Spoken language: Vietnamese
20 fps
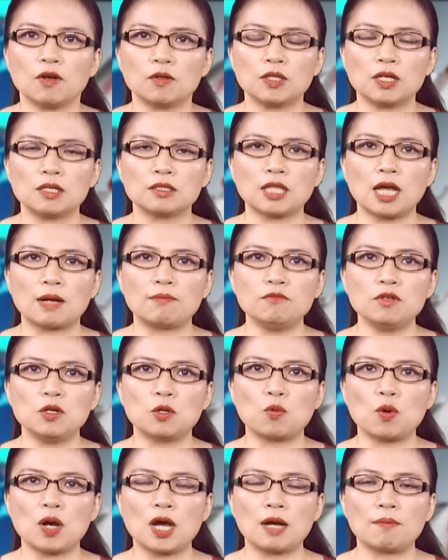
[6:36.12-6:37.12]
Vào tháng 8
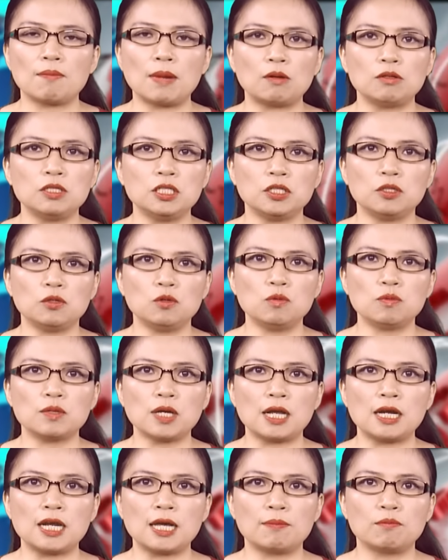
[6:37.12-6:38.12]
vừa qua, báo chí Úc
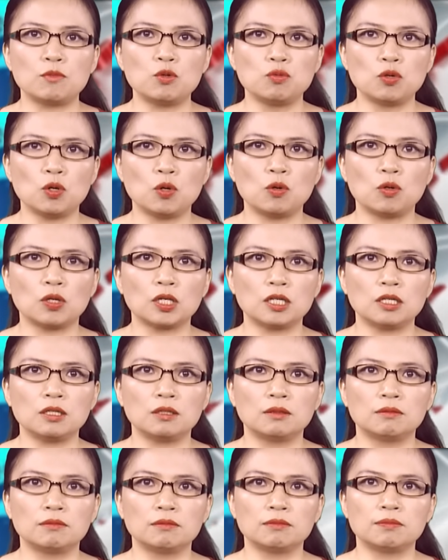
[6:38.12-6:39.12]
đã làm bùng nổ
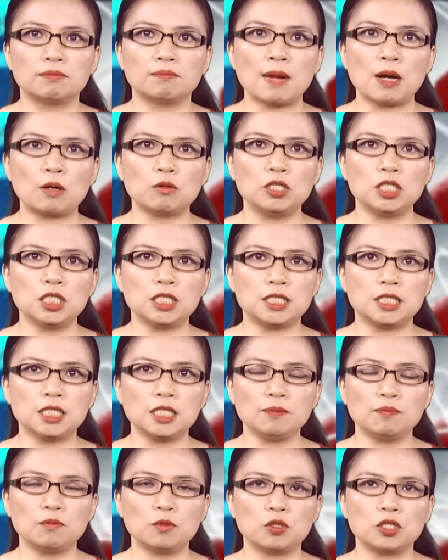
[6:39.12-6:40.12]
cơn báo chỉ
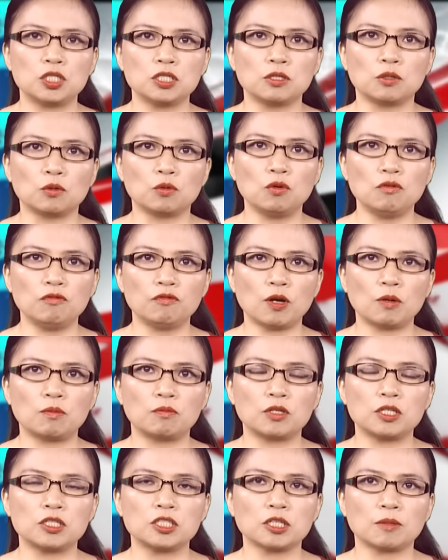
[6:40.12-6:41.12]
trích Bộ trưởng Quốc
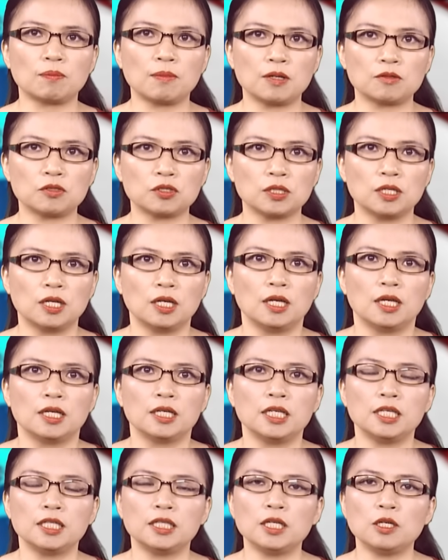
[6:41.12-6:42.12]
phòng Richard Mouse
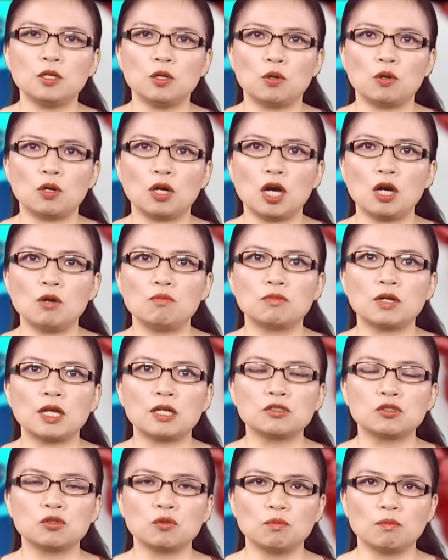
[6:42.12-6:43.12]
khi tiết lộ ông
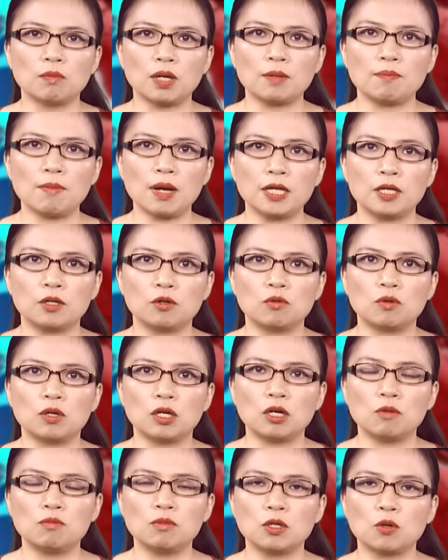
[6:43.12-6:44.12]
đã dùng máy bay
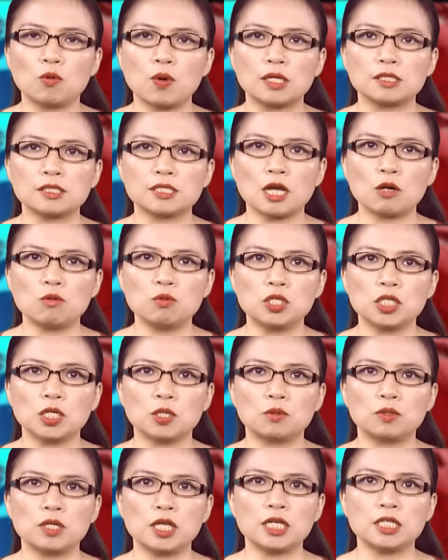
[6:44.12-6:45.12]
của không lực Hoàng gia Úc
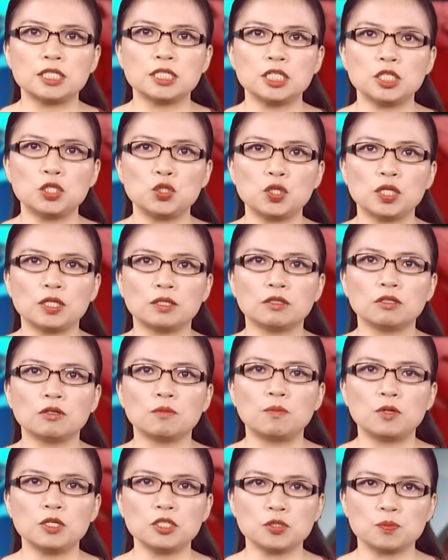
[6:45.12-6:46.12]
Châu để di chuyển
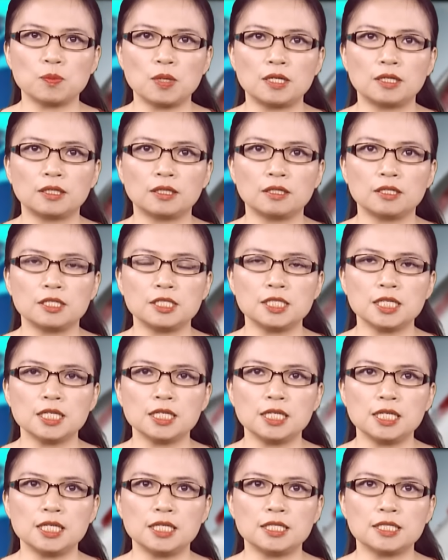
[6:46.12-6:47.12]
từ Brisbane tới
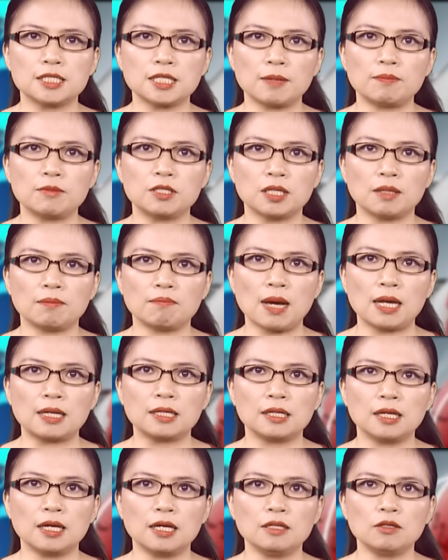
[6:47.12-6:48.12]
Sydney xem trận
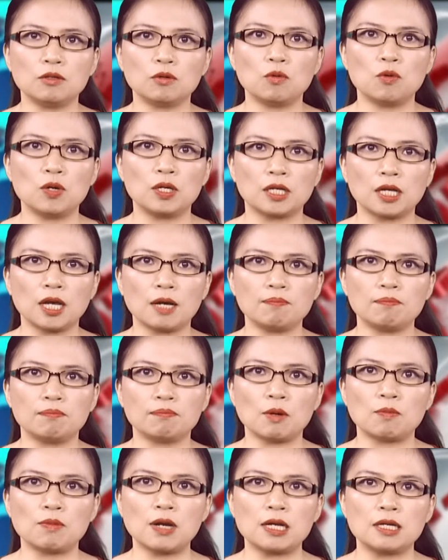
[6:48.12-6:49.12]
bán kết World
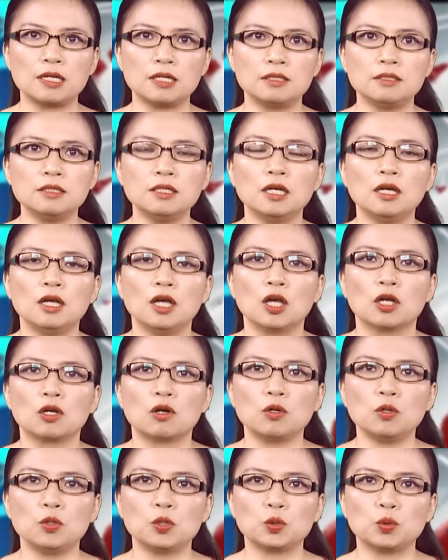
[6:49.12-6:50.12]
Cup bóng đá nữ
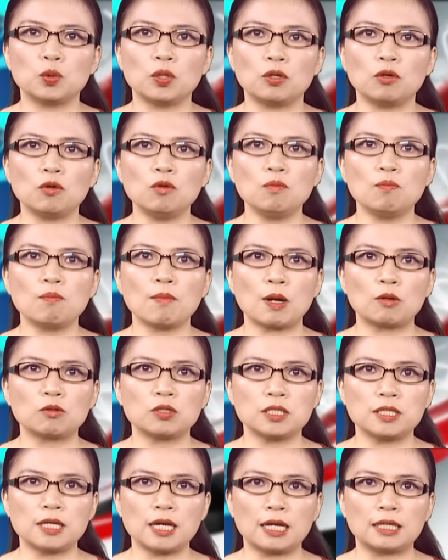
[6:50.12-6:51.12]
có đội tuyển Úc
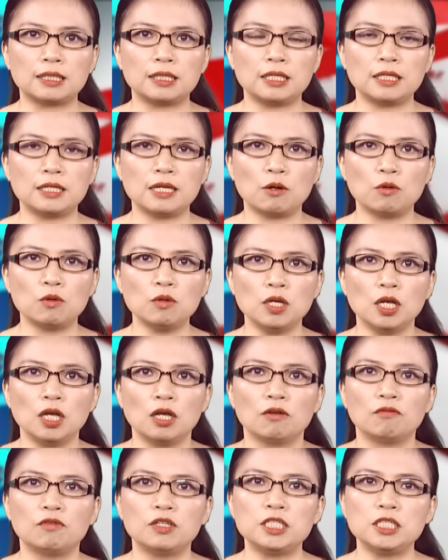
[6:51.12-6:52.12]
Mautida thi đấu
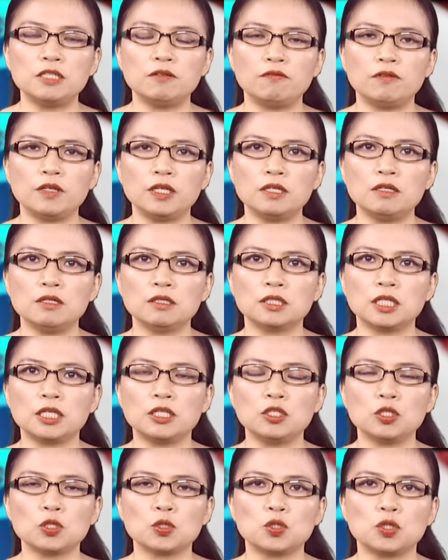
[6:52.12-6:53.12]
với chi phí ước
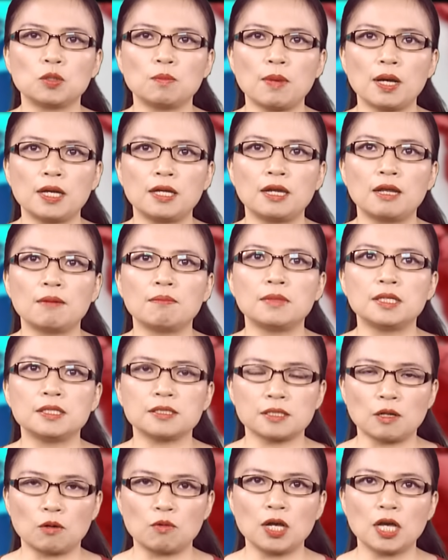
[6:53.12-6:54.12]
tính cho chuyến bay là
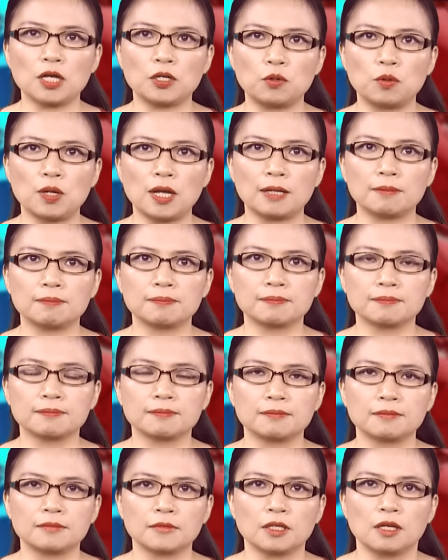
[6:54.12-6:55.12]
16.000 đô la.
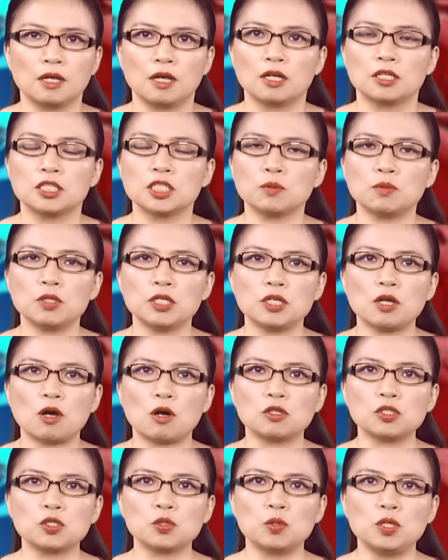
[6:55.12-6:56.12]
Trong khi
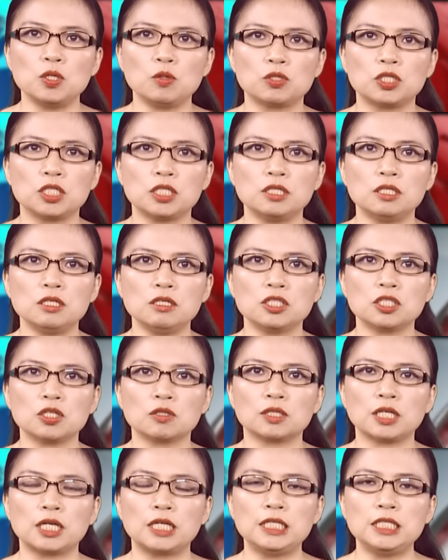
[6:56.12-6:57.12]
đó, số liệu chính thức
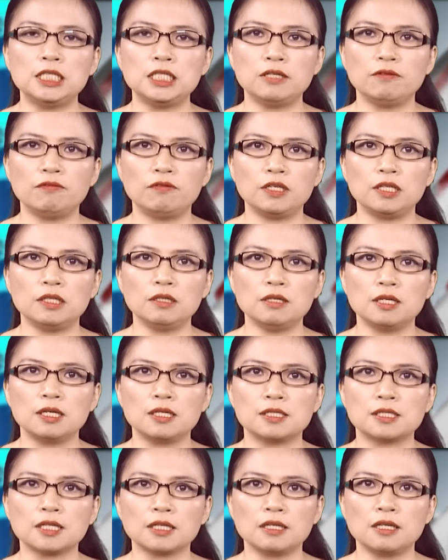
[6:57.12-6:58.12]
cho thấy chi phí từ
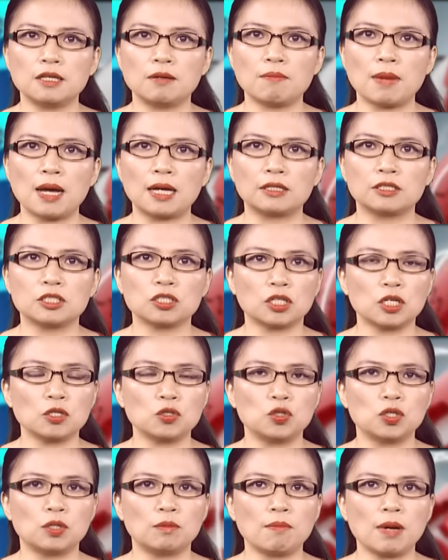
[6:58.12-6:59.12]
ngân sách liên bang cho
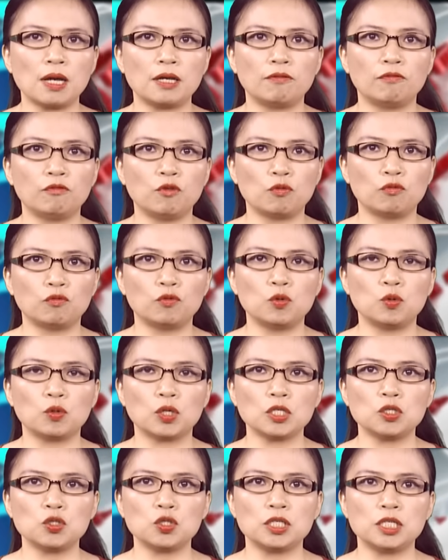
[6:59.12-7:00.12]
các chuyến bay phục vụ
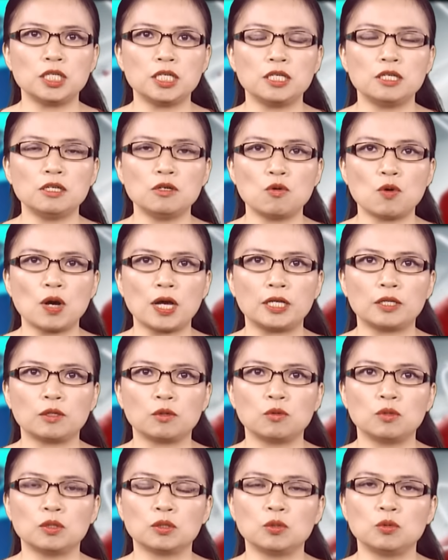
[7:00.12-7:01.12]
các chuyến đi nước ngoài
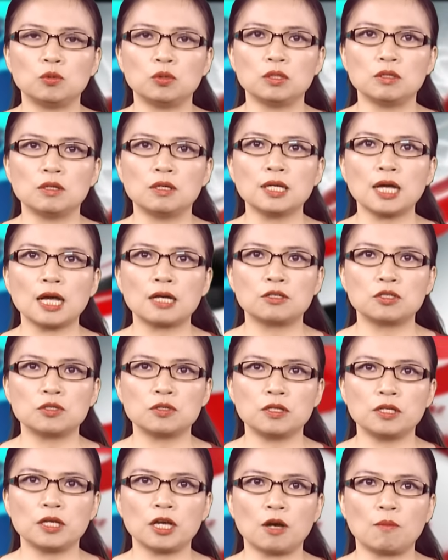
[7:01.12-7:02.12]
của Thủ tướng
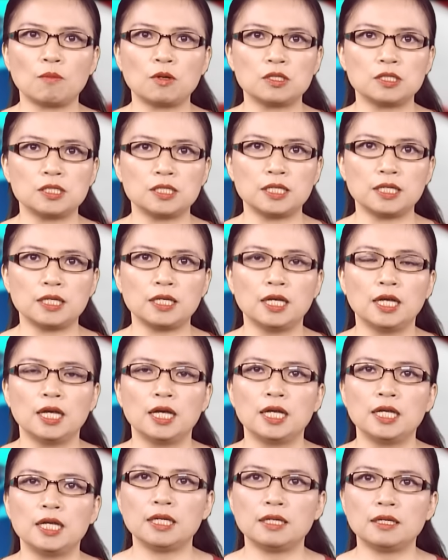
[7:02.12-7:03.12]
Anthony Albanese
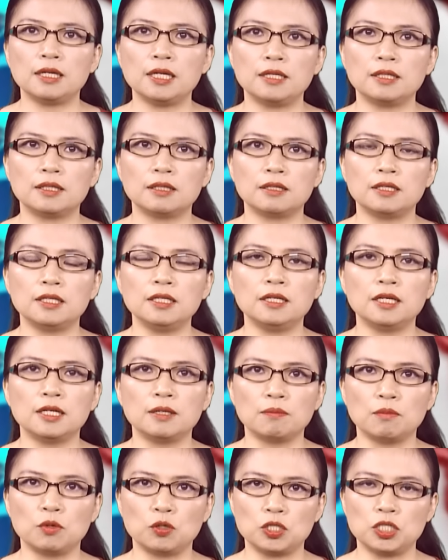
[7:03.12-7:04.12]
hiện lên tới
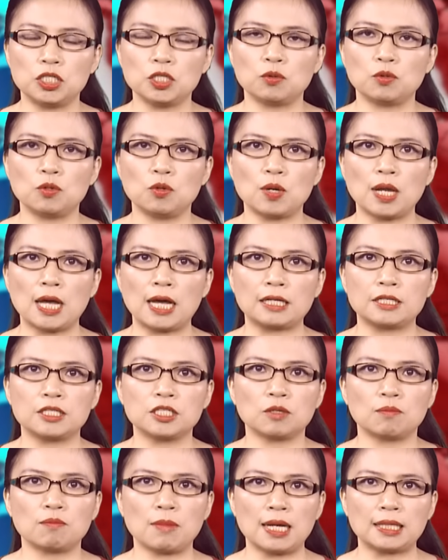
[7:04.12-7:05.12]
gần 1 triệu đô la
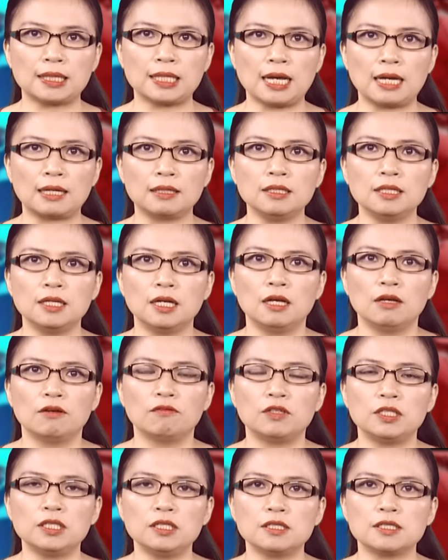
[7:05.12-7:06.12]
trong 3 tháng,
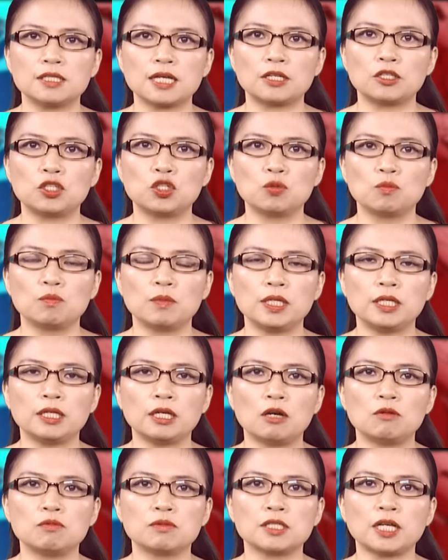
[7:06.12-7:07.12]
với thời gian trung
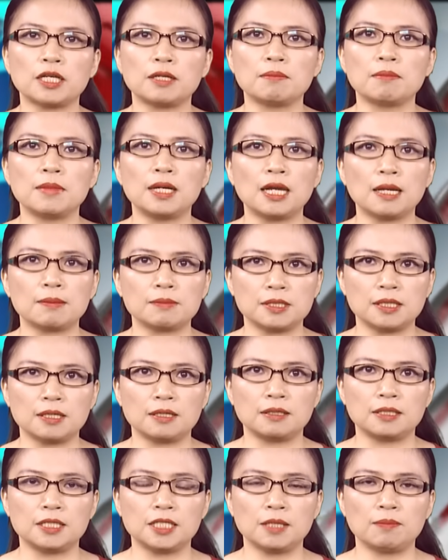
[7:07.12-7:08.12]
bình ông dành 15
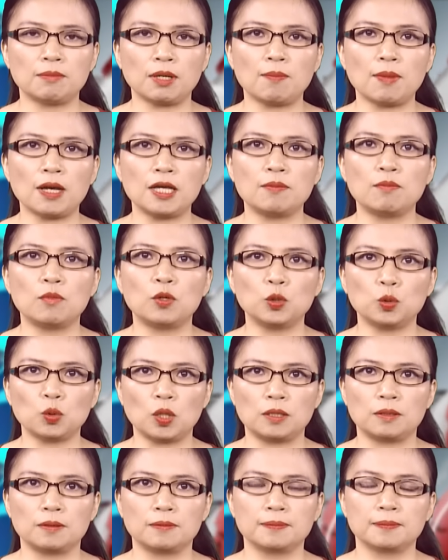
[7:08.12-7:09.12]
giờ trên máy bay mỗi
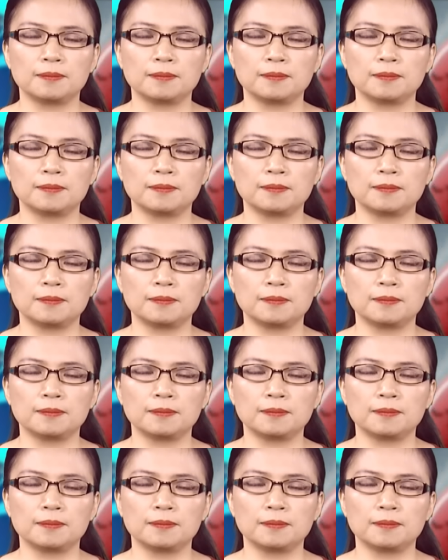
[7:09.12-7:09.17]
tuần.